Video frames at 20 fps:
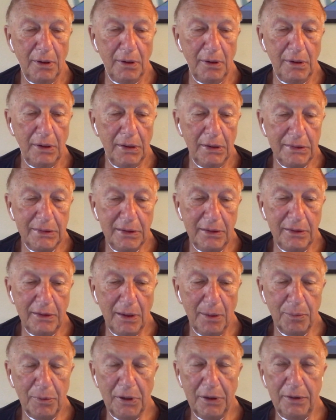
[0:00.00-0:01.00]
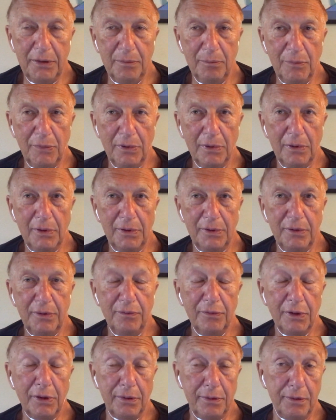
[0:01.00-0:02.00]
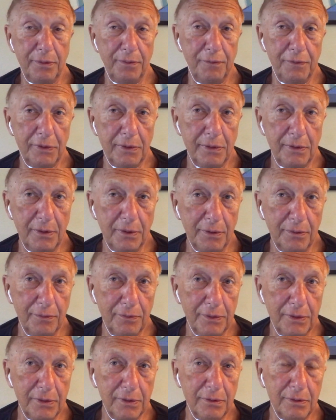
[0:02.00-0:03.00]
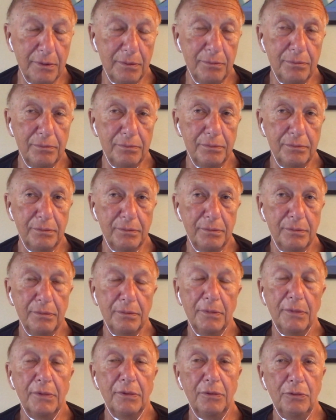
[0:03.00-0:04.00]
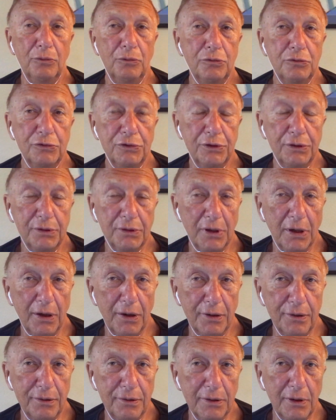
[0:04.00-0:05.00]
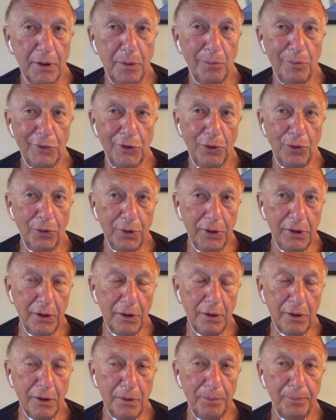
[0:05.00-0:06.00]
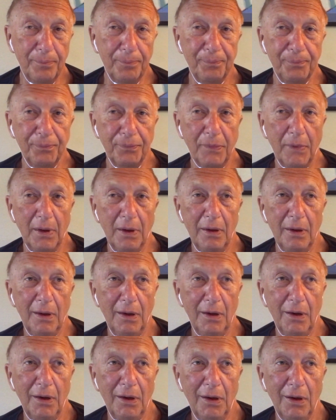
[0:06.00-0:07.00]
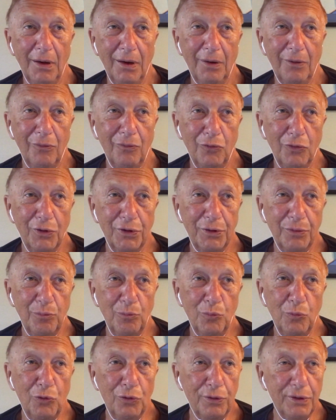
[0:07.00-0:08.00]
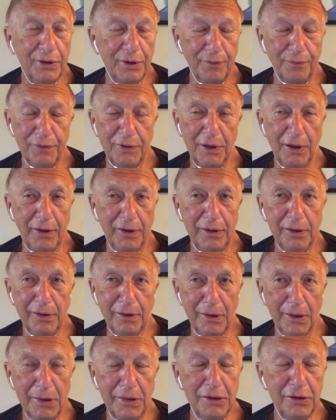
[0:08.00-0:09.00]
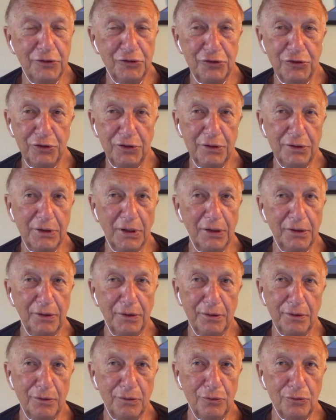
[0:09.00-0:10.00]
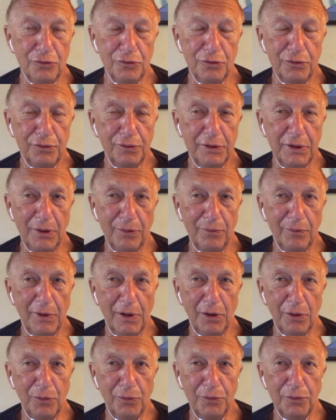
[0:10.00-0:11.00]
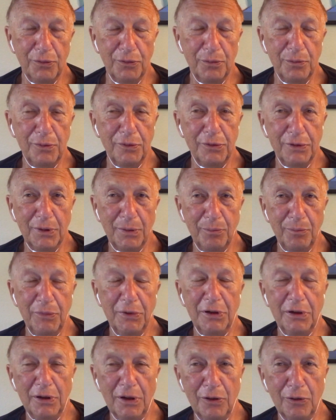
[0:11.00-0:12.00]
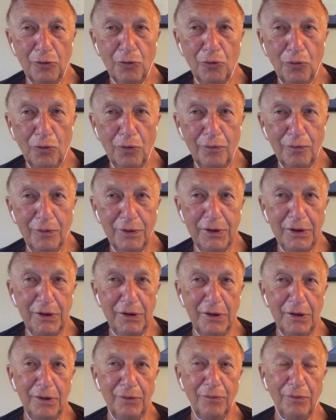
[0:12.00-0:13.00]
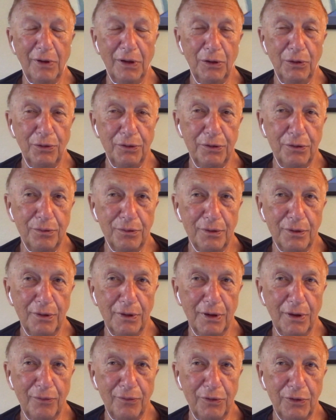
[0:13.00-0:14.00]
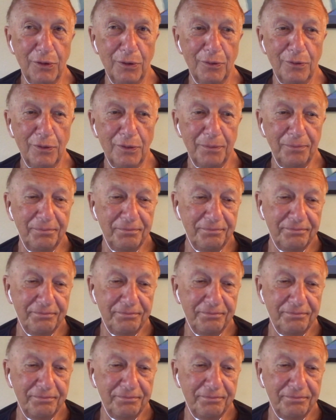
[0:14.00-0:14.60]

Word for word: Это необходимо диверсифицировать, слушать разных, многих вот мусор всякий, конечно, не надо слушать там какого-нибудь там Михалкова или Володя Соловьева.